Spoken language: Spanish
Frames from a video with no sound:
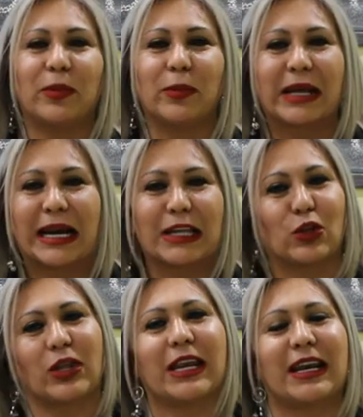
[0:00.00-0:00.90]

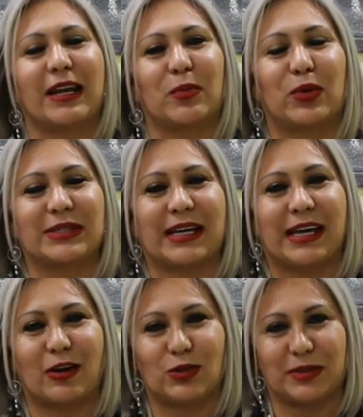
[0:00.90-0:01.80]
granito de arena que puedes
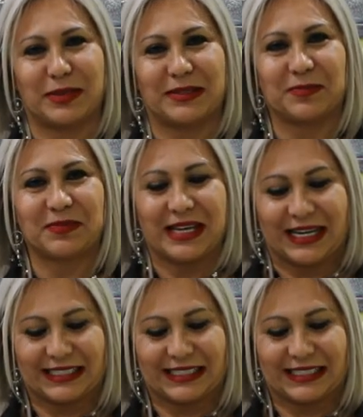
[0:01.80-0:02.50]
dejar a los demás.